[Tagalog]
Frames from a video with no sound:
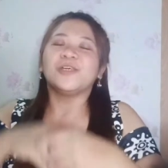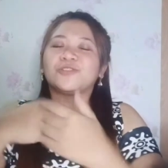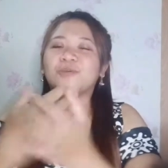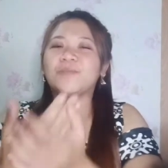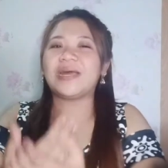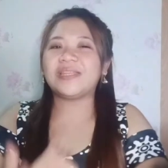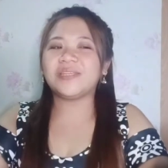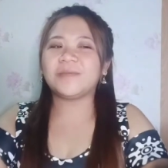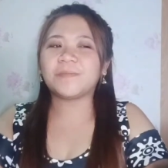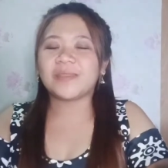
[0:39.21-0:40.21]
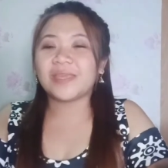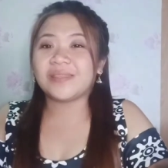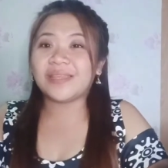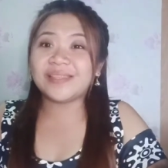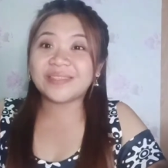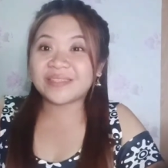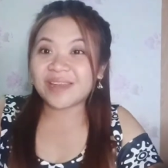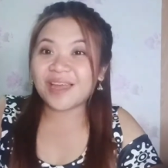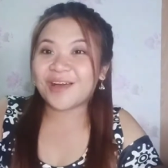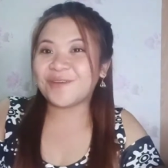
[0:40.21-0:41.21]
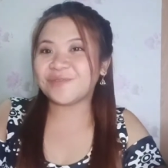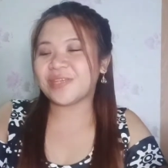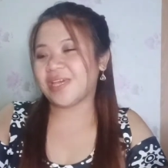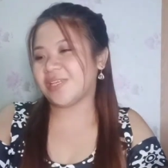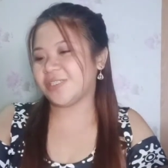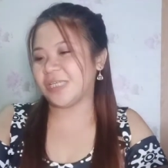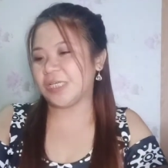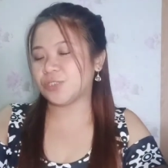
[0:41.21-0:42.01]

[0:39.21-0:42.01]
So bali na-distract ako sa kanya.